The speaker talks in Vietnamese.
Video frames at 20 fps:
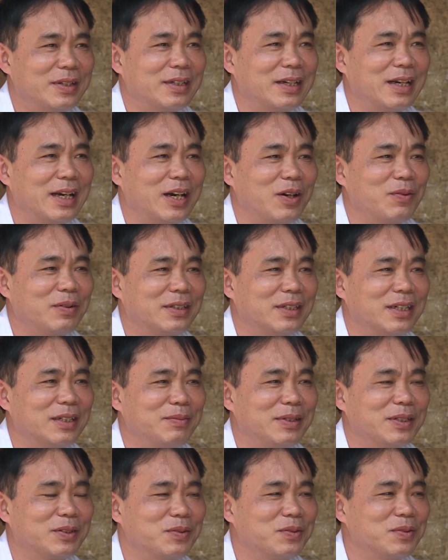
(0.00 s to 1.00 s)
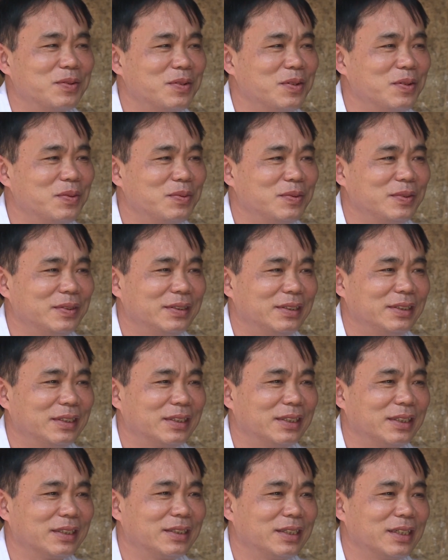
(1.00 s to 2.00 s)
tự hào bản thân mình cũng đúng,
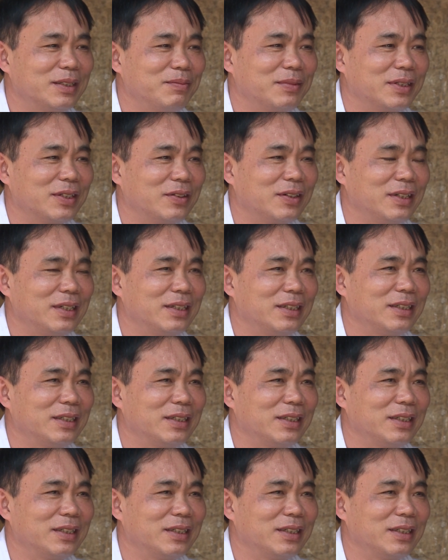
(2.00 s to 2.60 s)
nhưng thực chất mà nói